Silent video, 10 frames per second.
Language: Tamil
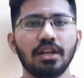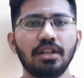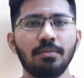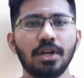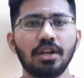
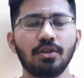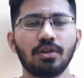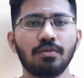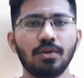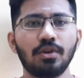இதே மாதிரி
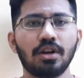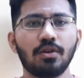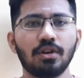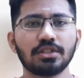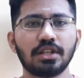இன்னொரு ரிவ்யூவில் நான்
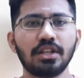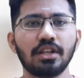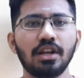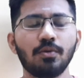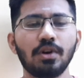உங்களை
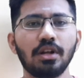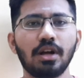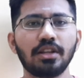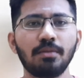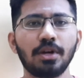சந்திக்கிறேன் உங்களுக்கு
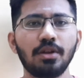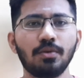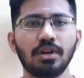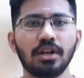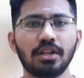அதே மாதிரி
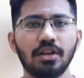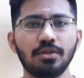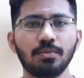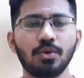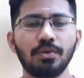உங்களுக்கு
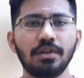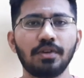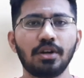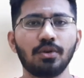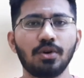ஏதாவது மூவி
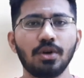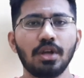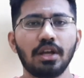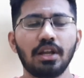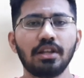வேணும்
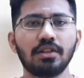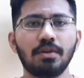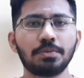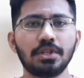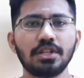இல்லை இந்த
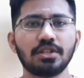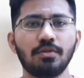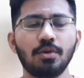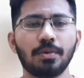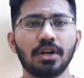வெப்சீரிஸ்
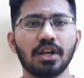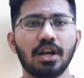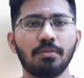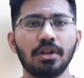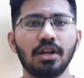ரிவ்யூ
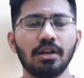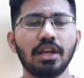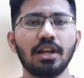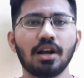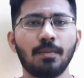பண்ணுங்கள் அப்படின்னா
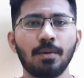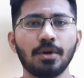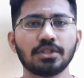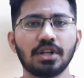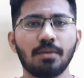கீழே கமெண்ட் கமெண்ட்
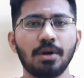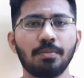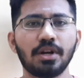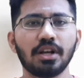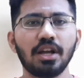பாக்ஸில் கமெண்ட்
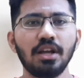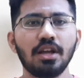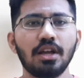பண்ணுங்கள்